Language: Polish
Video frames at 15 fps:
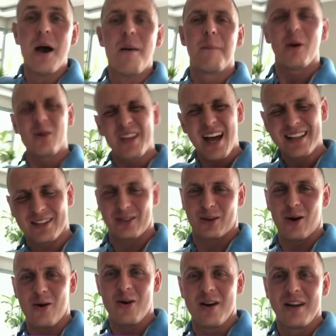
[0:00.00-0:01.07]

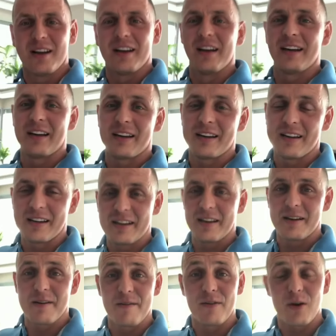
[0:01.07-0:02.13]
Ponadto
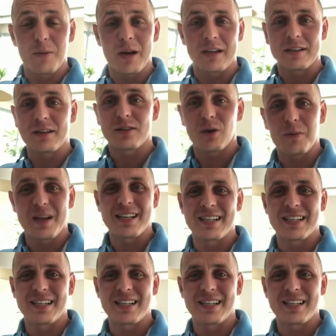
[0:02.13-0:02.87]
e, wyobraźcie sobie,